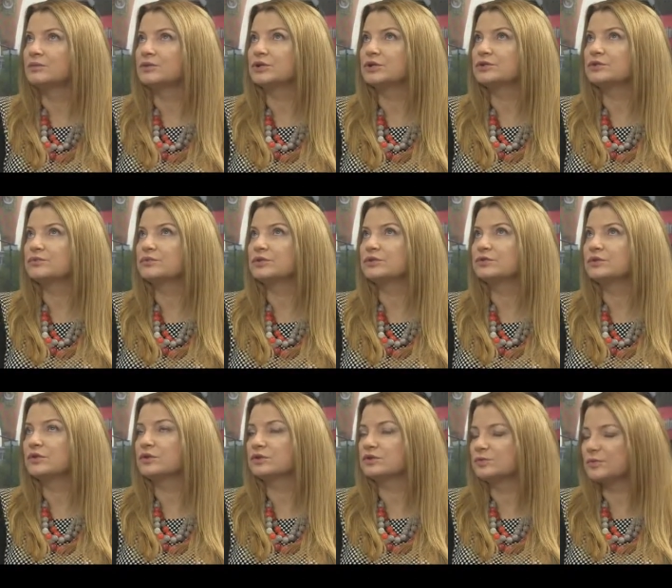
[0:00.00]

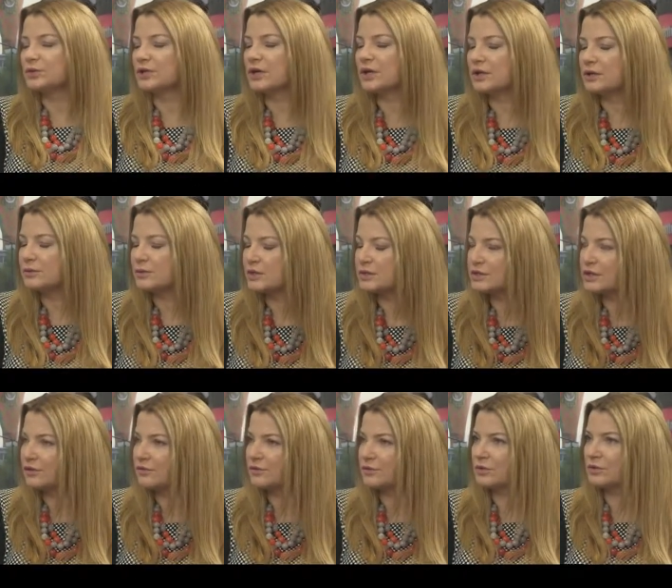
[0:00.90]
Przedsiębiorstwo Gospodarki
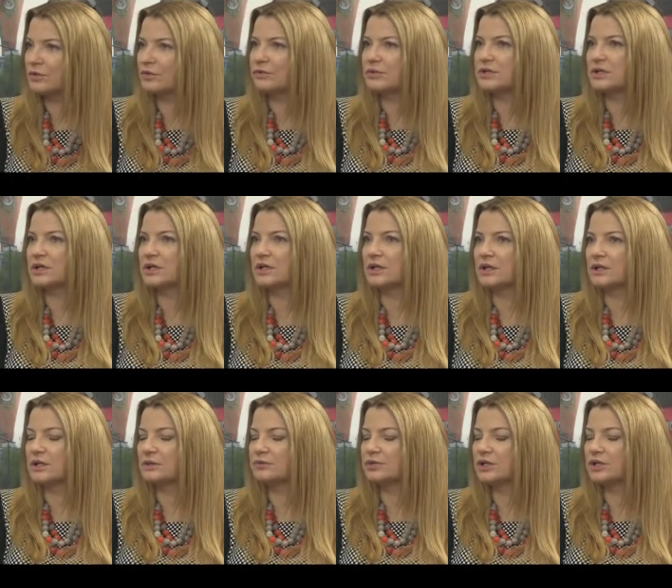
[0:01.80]
Miejskiej w Polkowicach
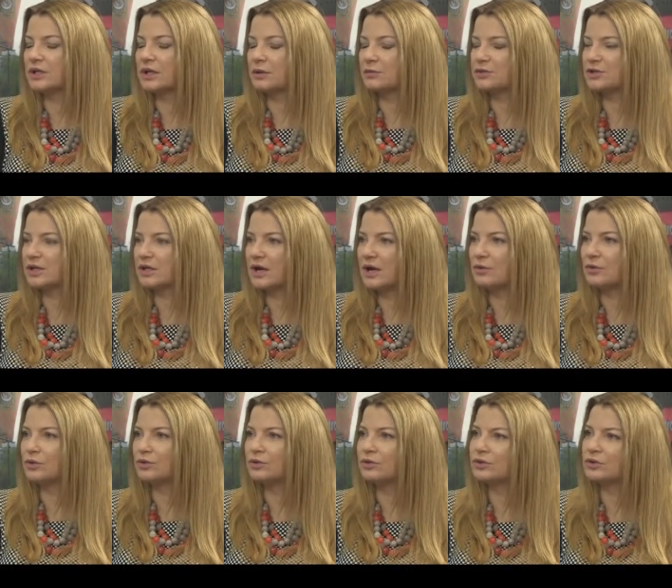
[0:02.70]
jednak ten przetarg
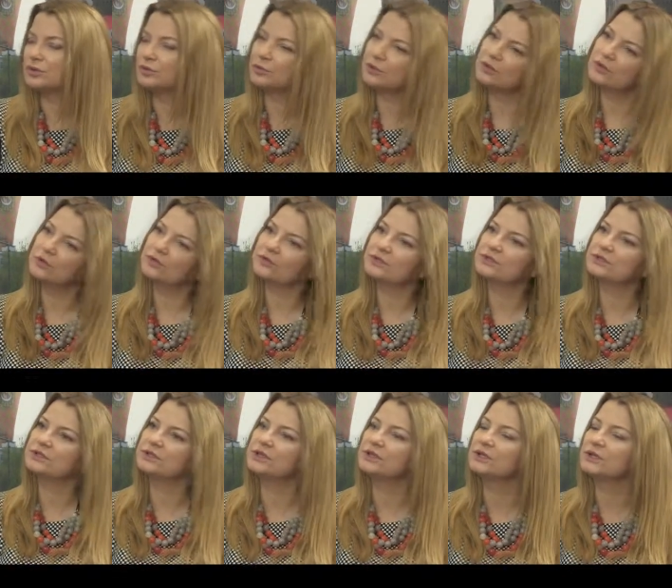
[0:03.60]
przegrało. To nie
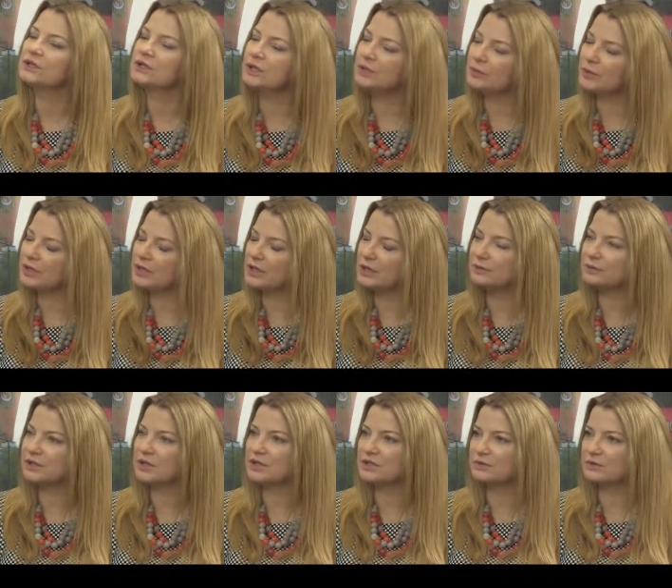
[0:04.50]
Polkowic, nie
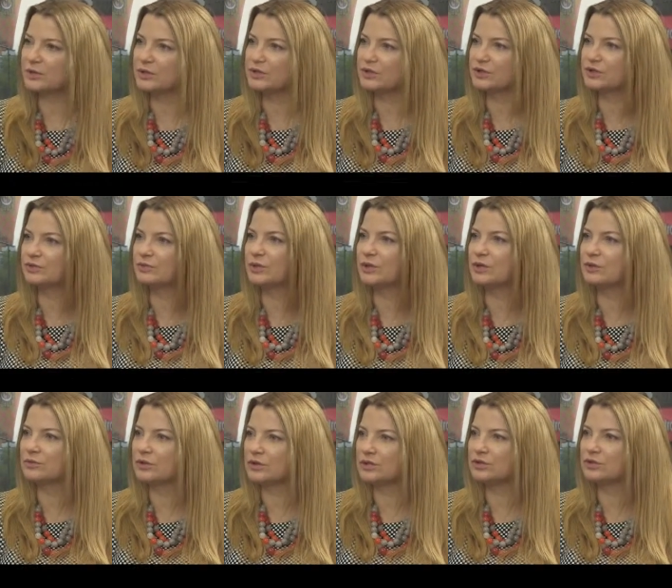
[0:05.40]
PGM teraz będzie
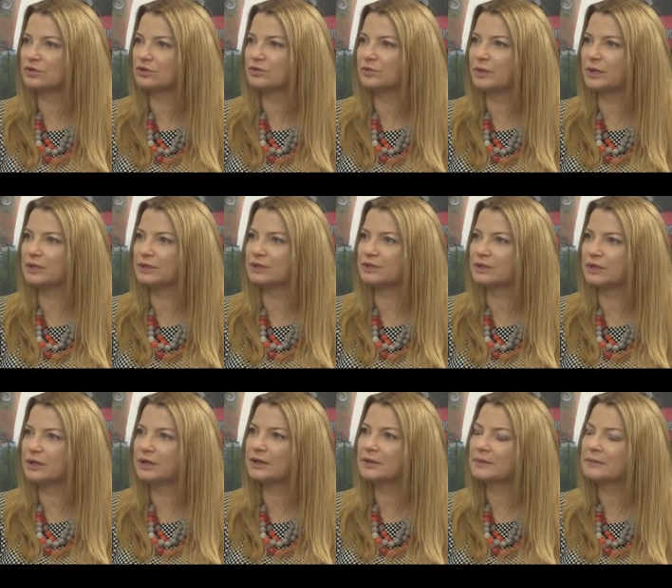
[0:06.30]
odbierał nasze odpady,
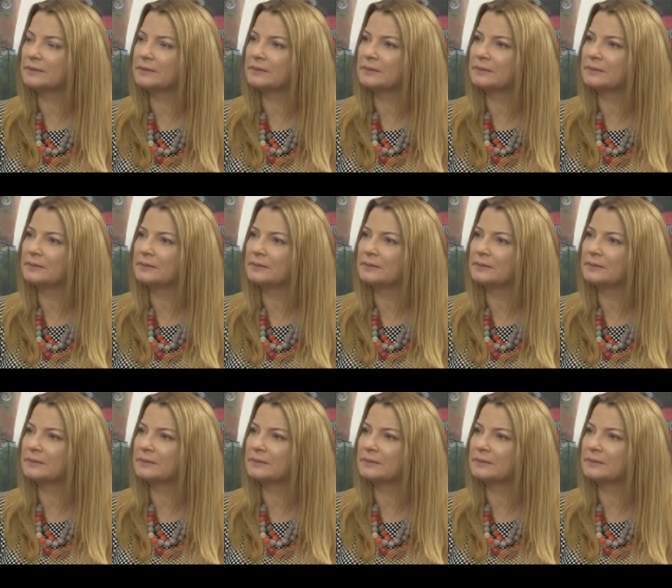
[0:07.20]
tak?